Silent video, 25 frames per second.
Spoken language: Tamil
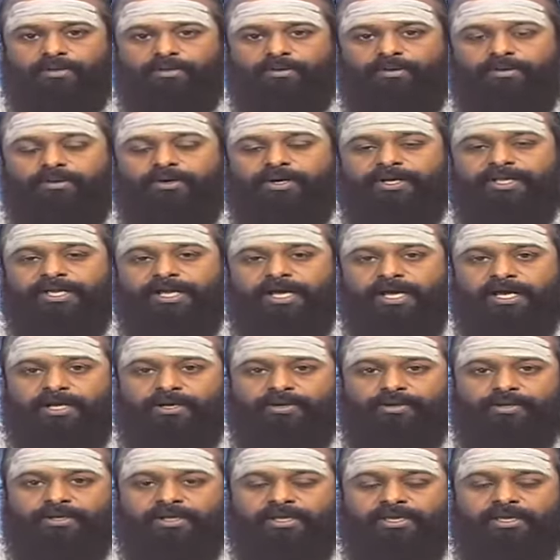உங்களுடைய
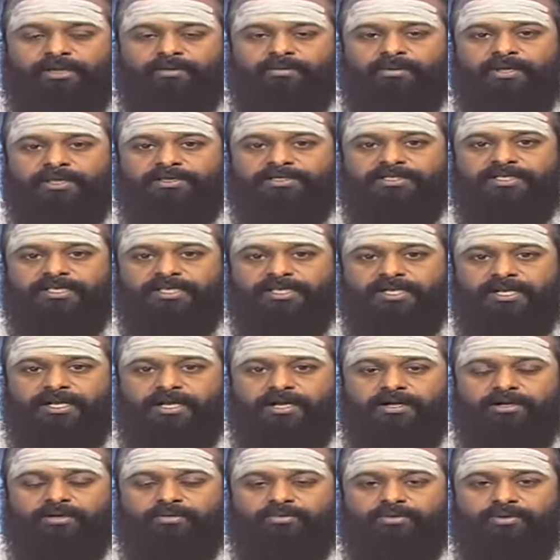ஆரோக்கியம்லாம்
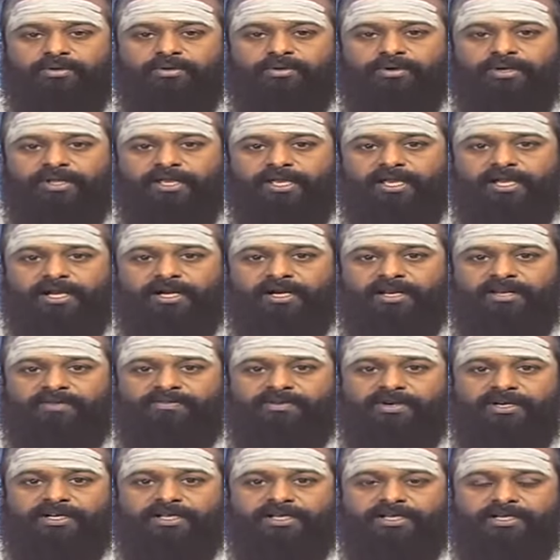சீராகும் உங்களுடைய கடன்
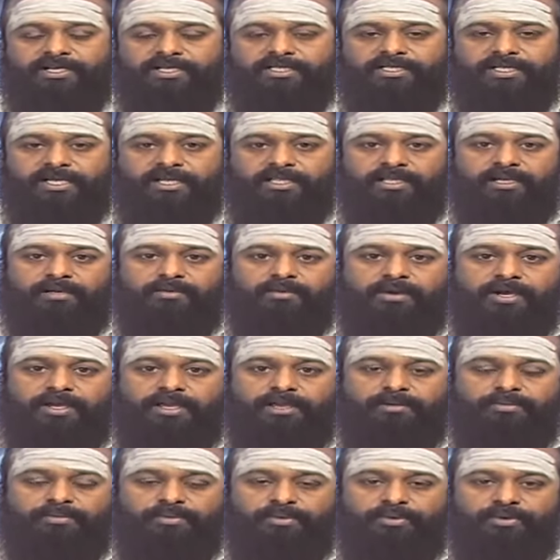வழக்குகள்
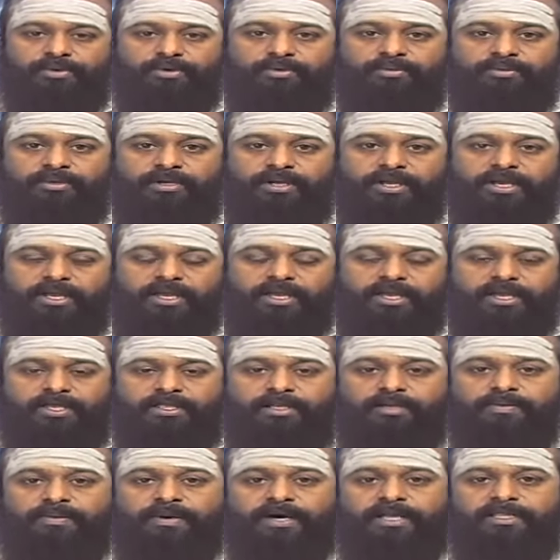சாதகமாகி போகும்
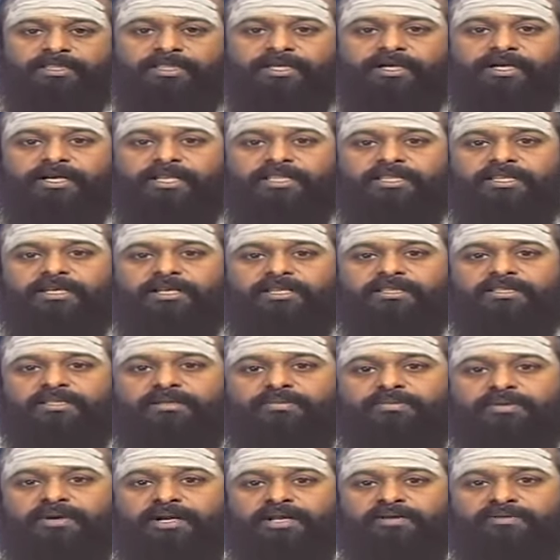எதிர்பார்த்த
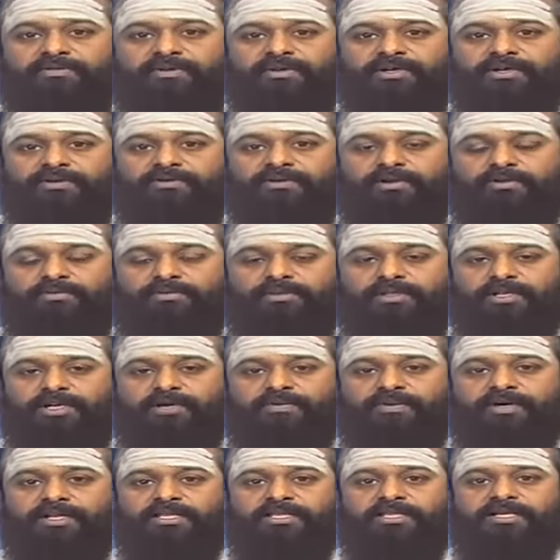இடத்திலிருந்து பண வரவு வரும்
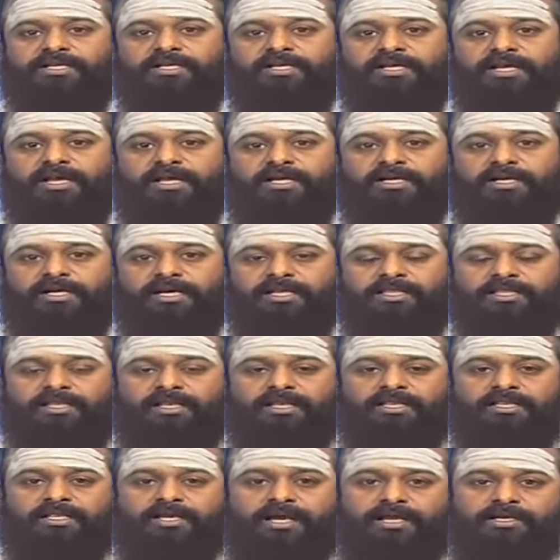திருமணத்திற்காக
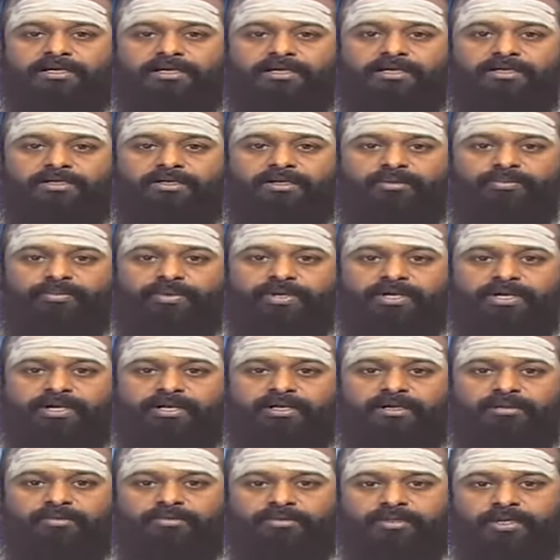காத்திருந்த ஆண்களுக்கும்
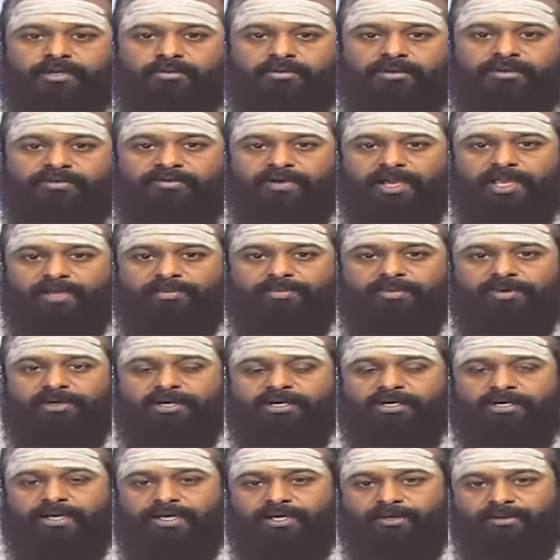பெண்களுக்கும் திருமண
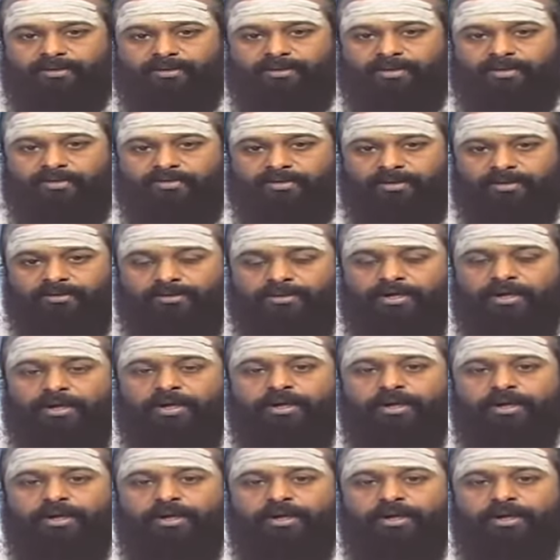வாய்ப்புகள் கைகூடி வரும்